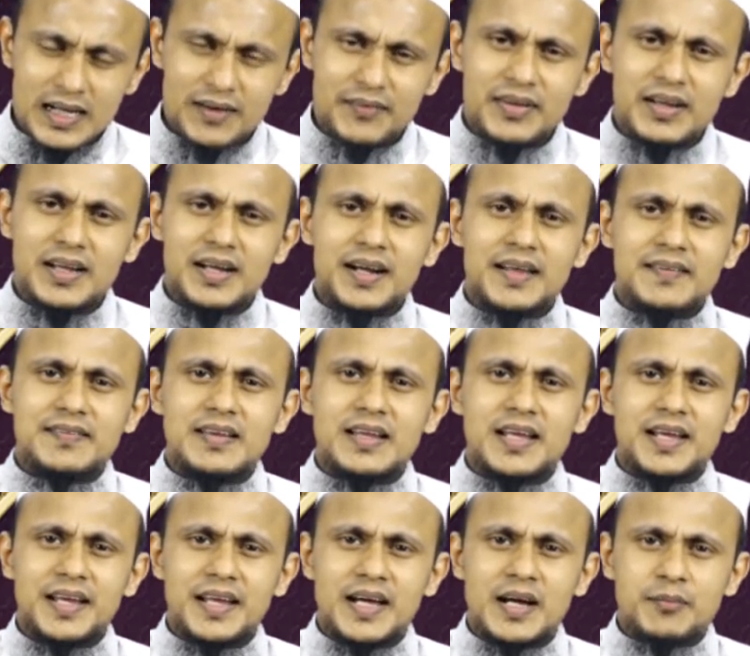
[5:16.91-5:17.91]

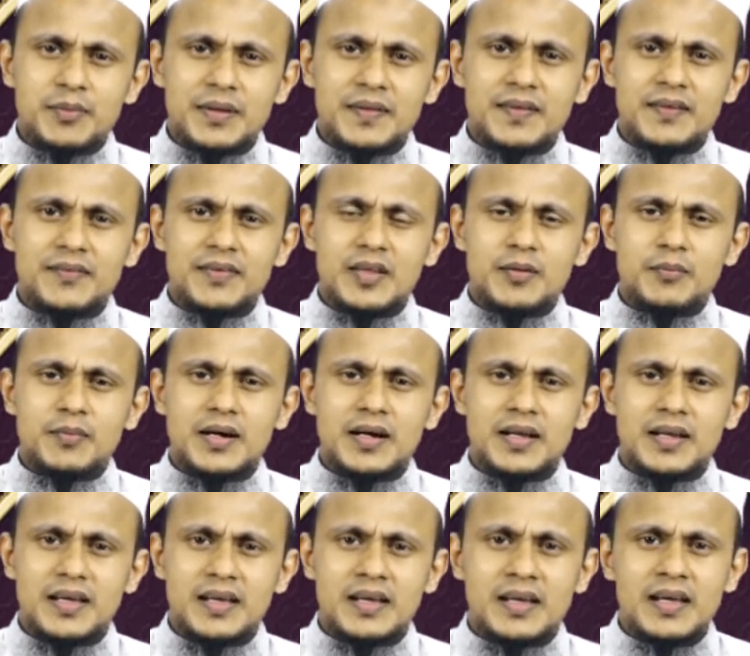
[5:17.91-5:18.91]
அவர்களிடத்திலே நாம் எந்த
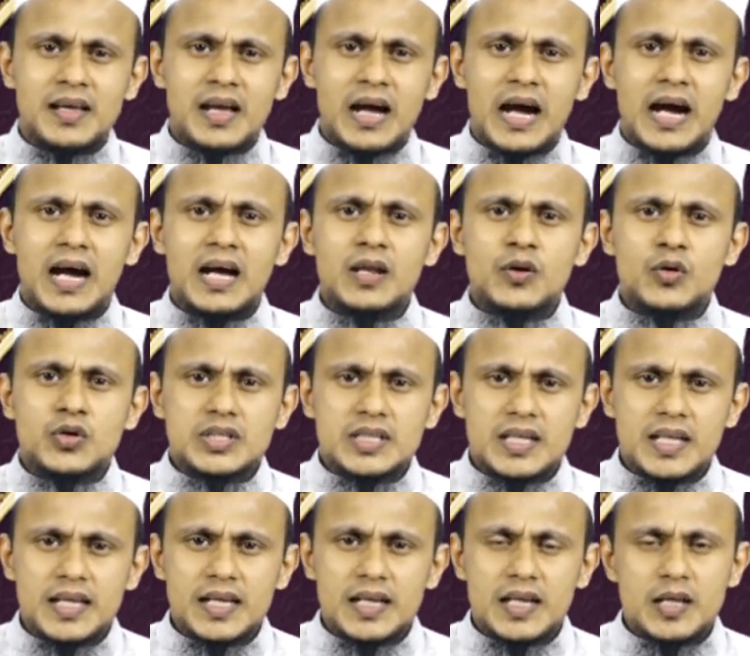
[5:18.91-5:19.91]
விதமான
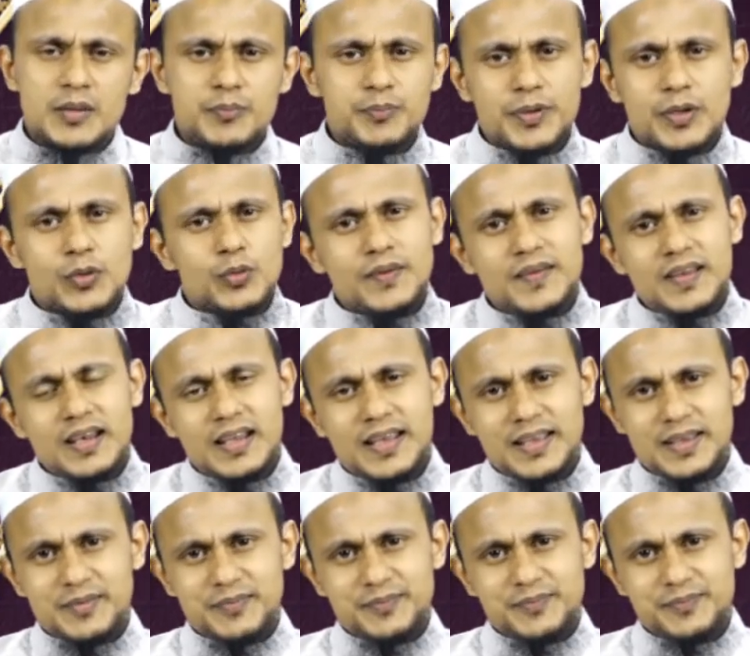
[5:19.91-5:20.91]
ஆலோசனைகளையும் பெறுவதில்லை